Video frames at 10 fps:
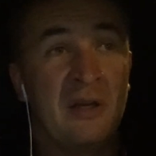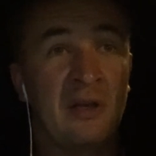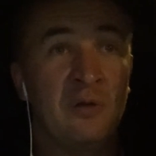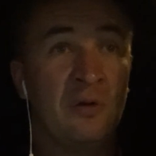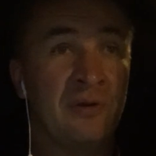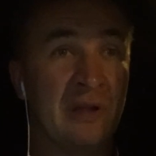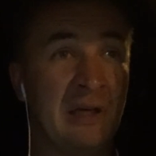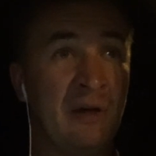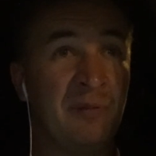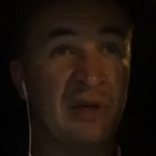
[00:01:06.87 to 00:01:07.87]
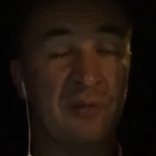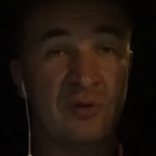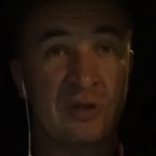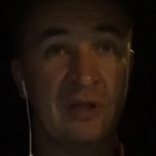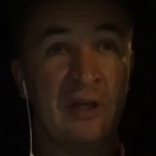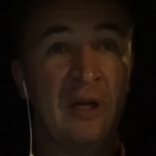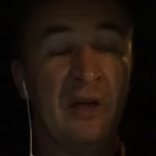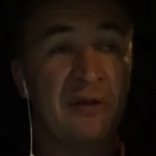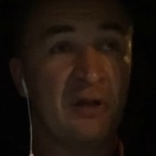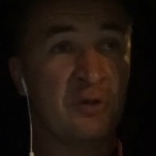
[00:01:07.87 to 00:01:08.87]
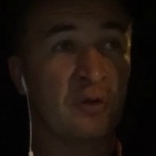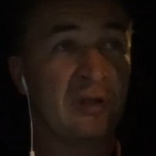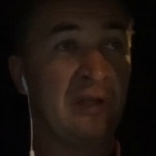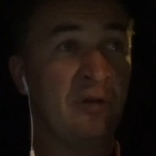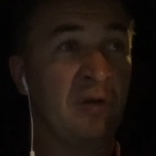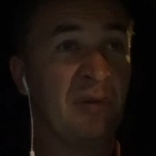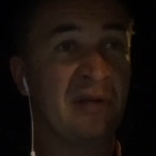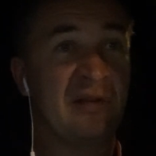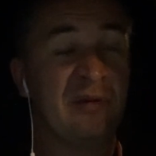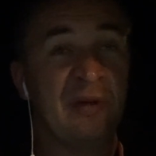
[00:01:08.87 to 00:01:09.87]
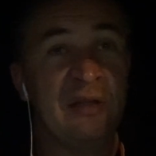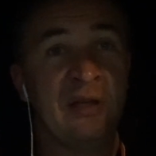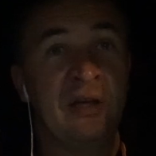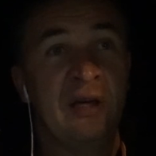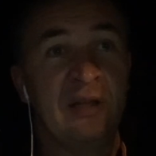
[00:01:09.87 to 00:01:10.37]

район для ПМЖ, на что следует обратить внимание.